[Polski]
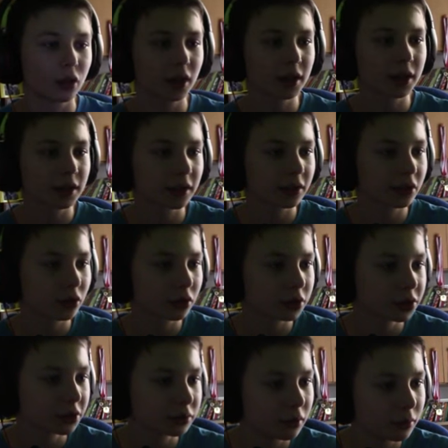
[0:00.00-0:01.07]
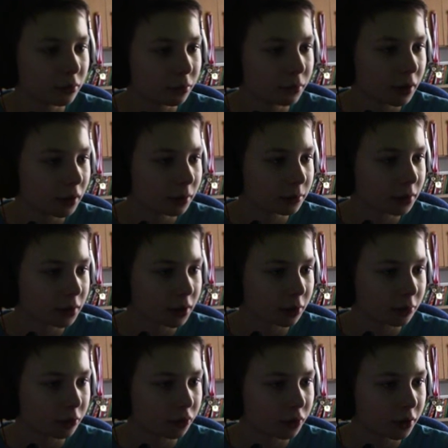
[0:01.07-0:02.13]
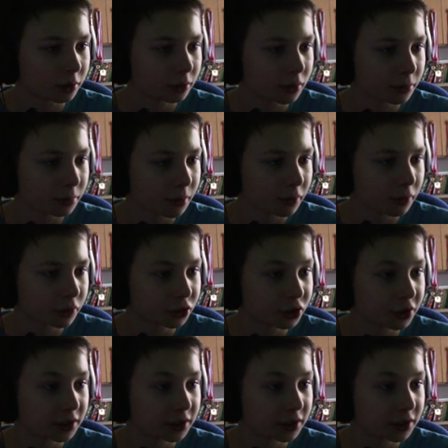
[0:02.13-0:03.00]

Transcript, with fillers: No ale kiedyś koksiłem, bo miałam, tak jak mówiłem, tam prawie